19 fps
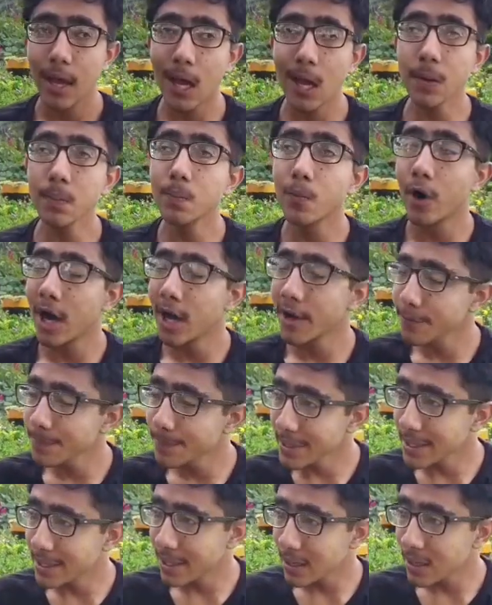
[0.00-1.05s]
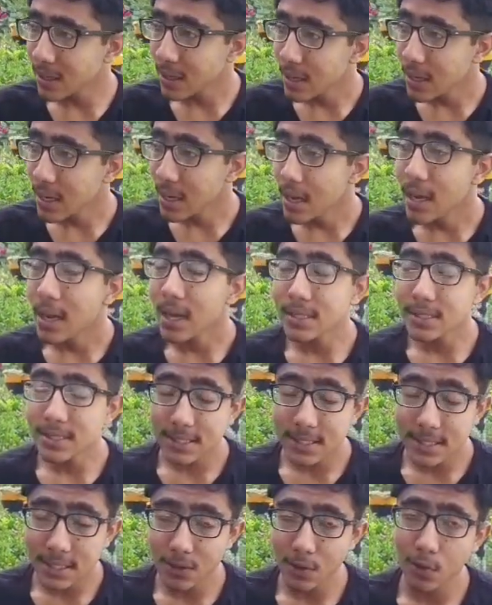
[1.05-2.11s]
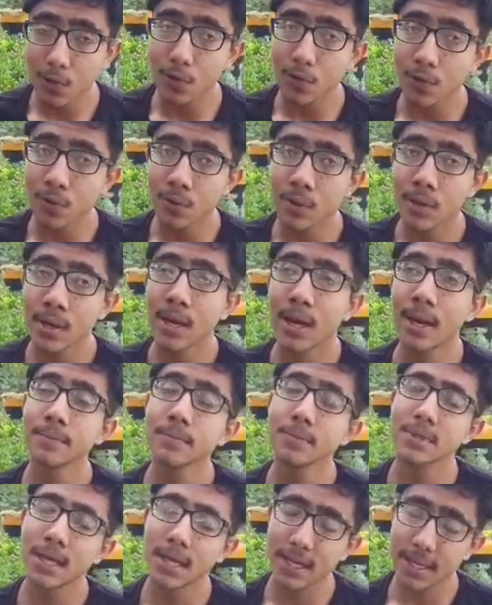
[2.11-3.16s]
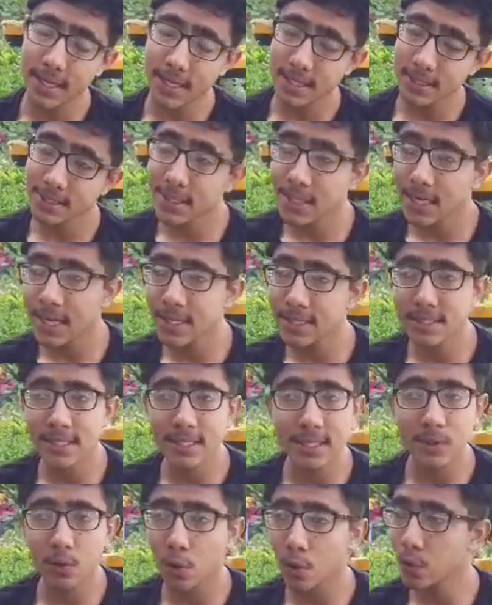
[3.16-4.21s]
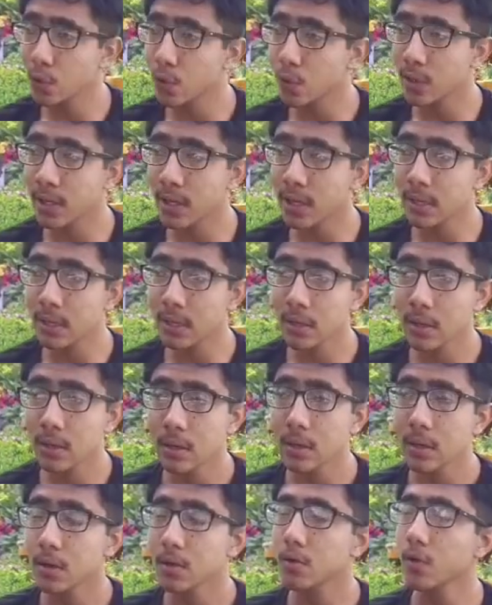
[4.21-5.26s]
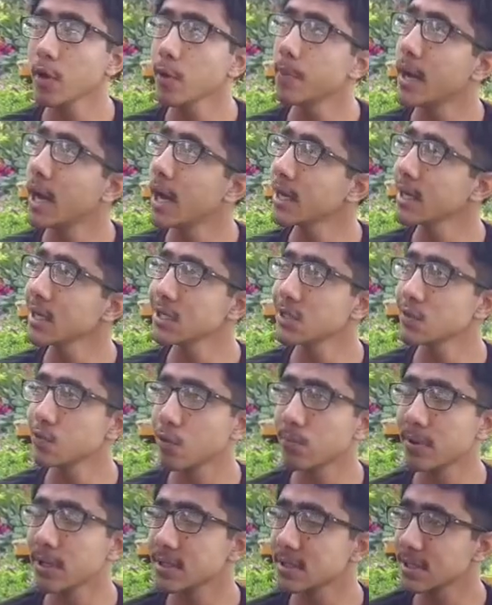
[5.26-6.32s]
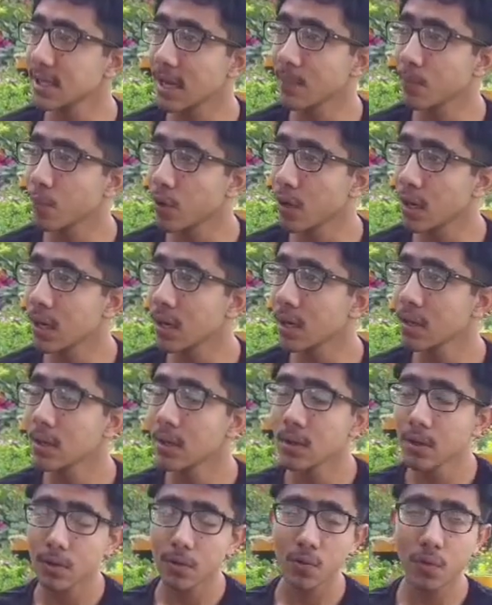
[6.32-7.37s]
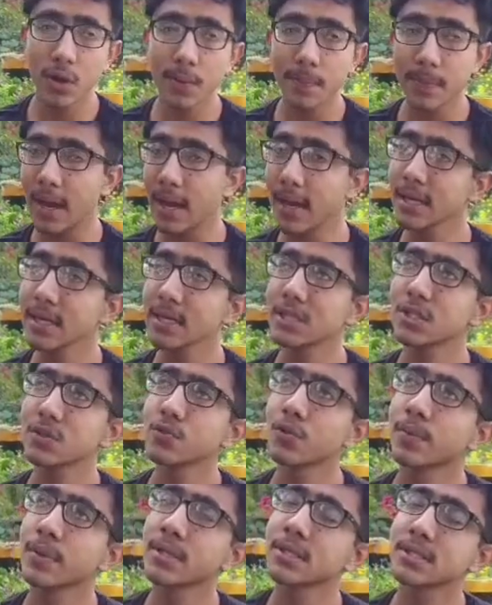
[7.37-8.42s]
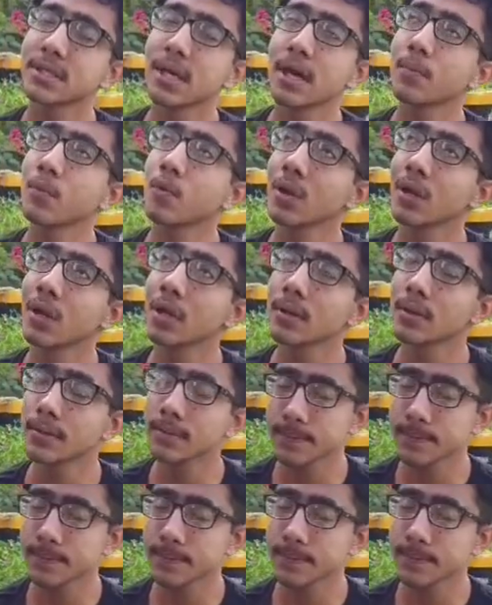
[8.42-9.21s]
अब मुआफ़ भी कर अक्सीरों को हम थके जनाजे ढो ढो कर कोई बारिश व बरसा मोला कोई बारिश व बरसा मोला